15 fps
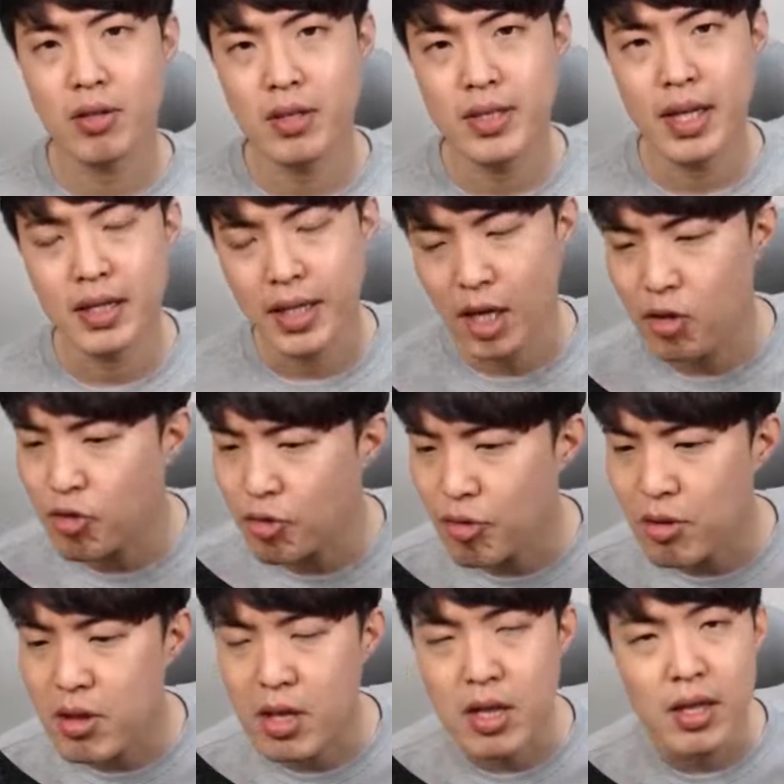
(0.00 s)
그냥
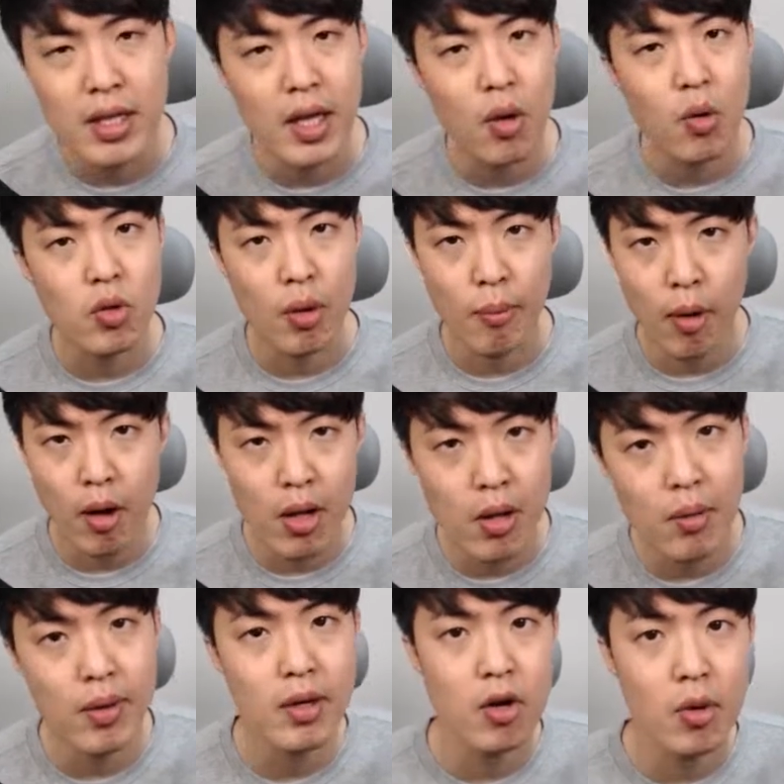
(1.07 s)
대충 짓이기고
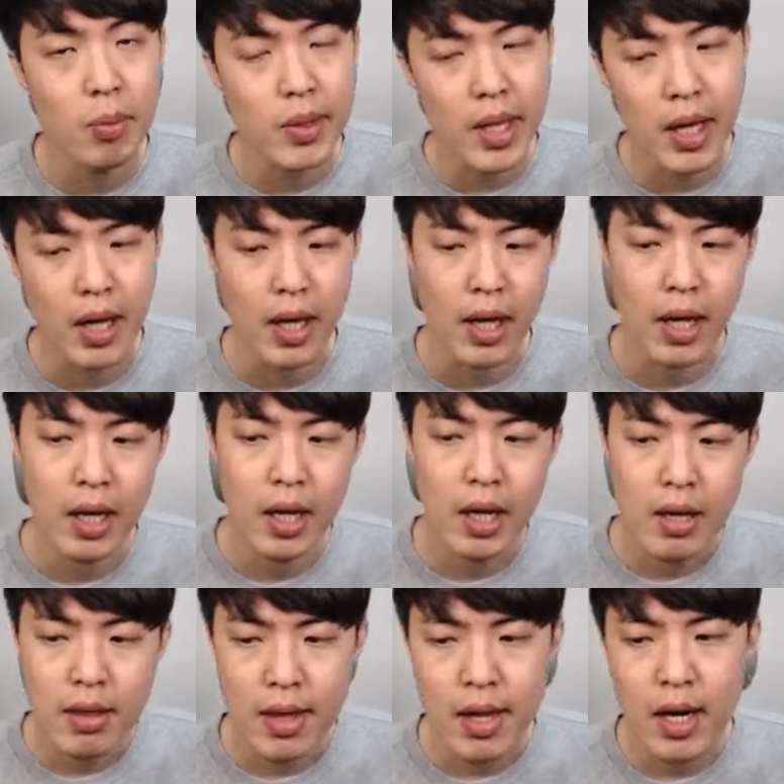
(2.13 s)
넘어가려고 하는 것보다
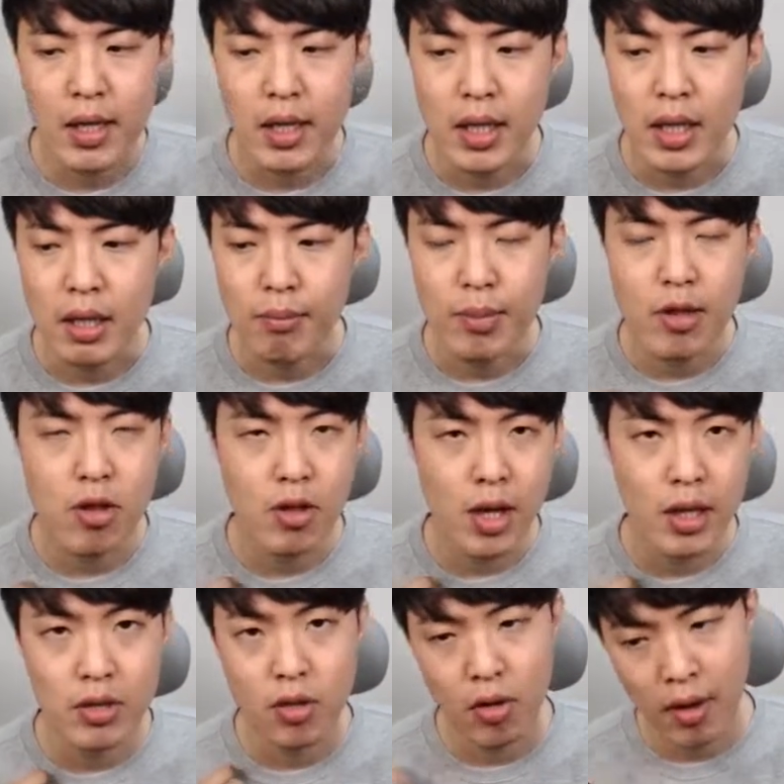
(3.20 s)
차라리
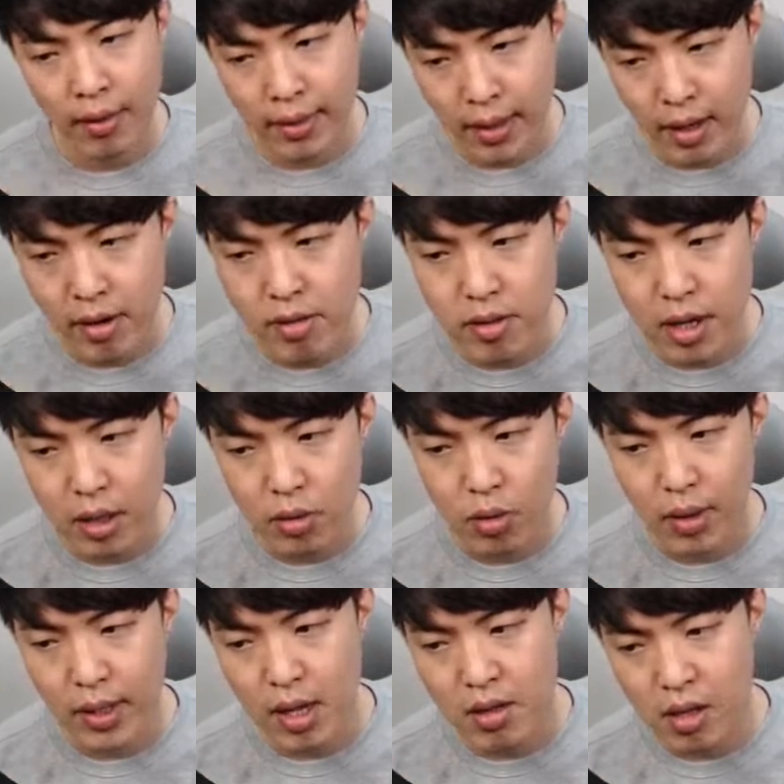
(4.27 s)
미천이 드러난다 할지라도
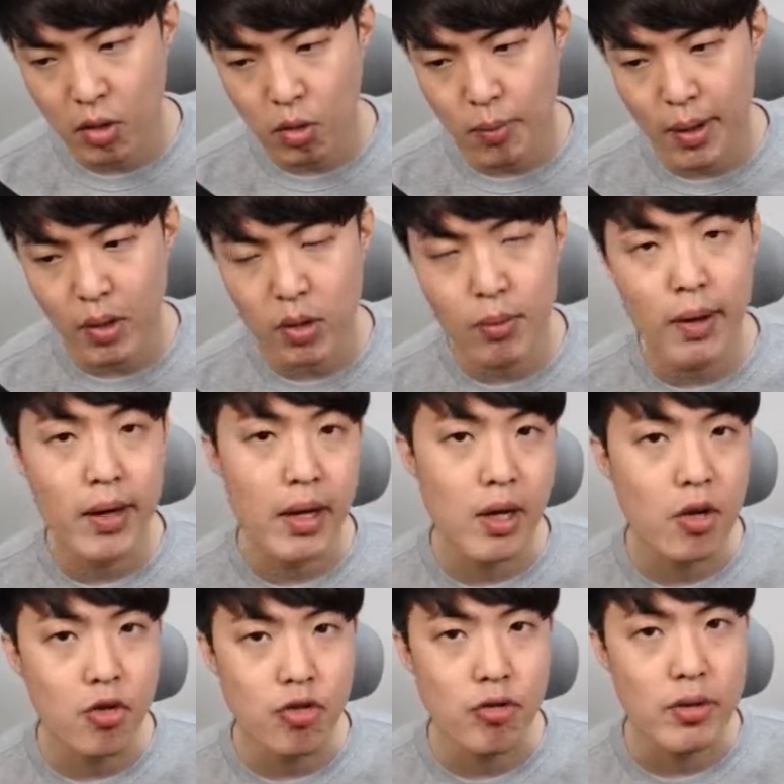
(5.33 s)
하나씩 또박또박
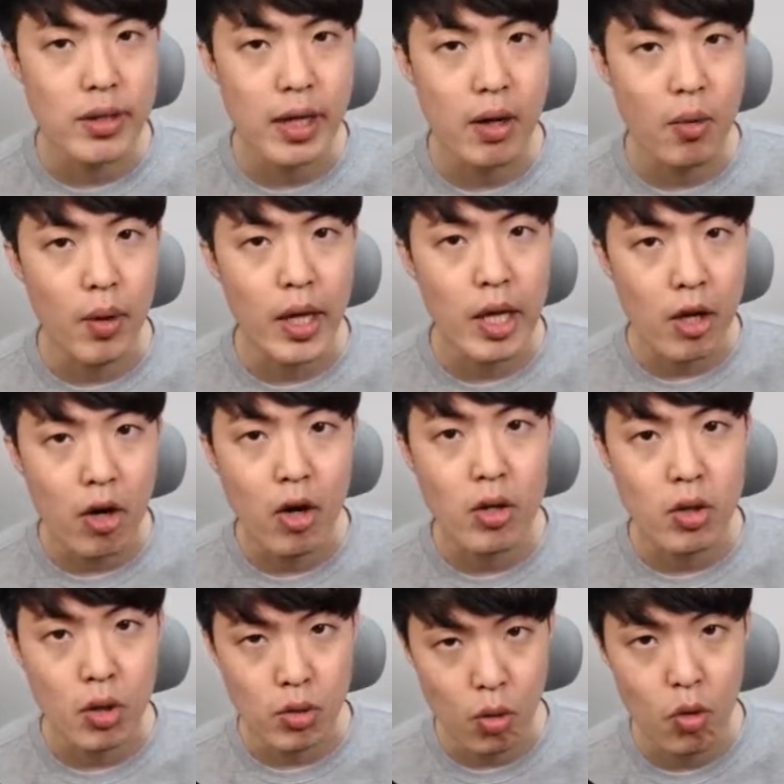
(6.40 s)
읽어주는 게 오히려
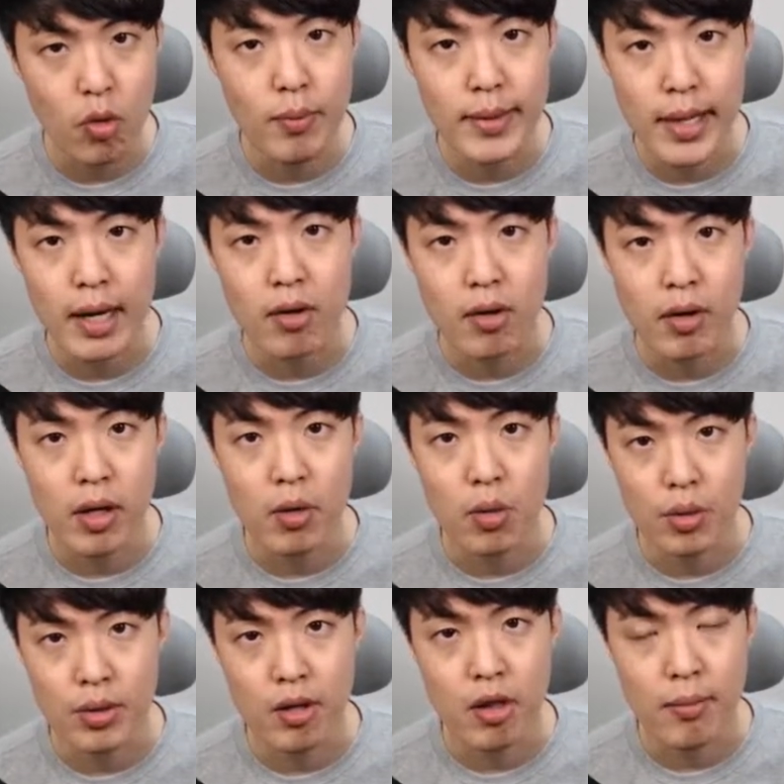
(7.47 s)
더 도움이 될 거예요.
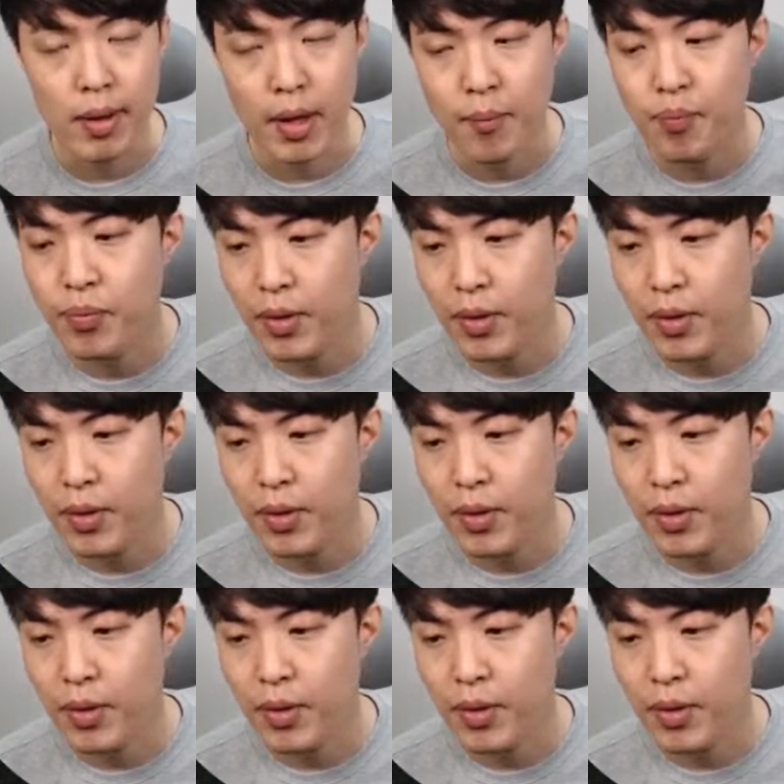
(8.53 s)
고득점에.